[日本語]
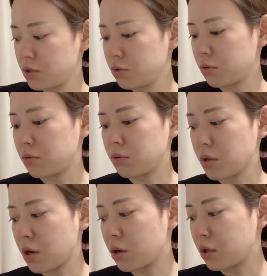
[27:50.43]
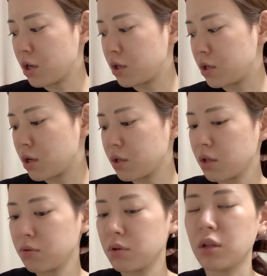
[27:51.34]
ちょっとなんか元気なさ
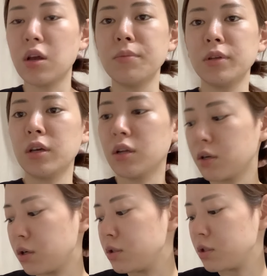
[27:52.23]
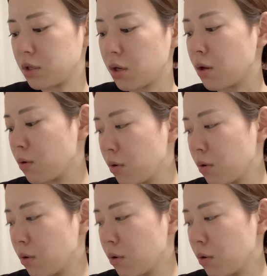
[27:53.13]
そうだなみたいな感じで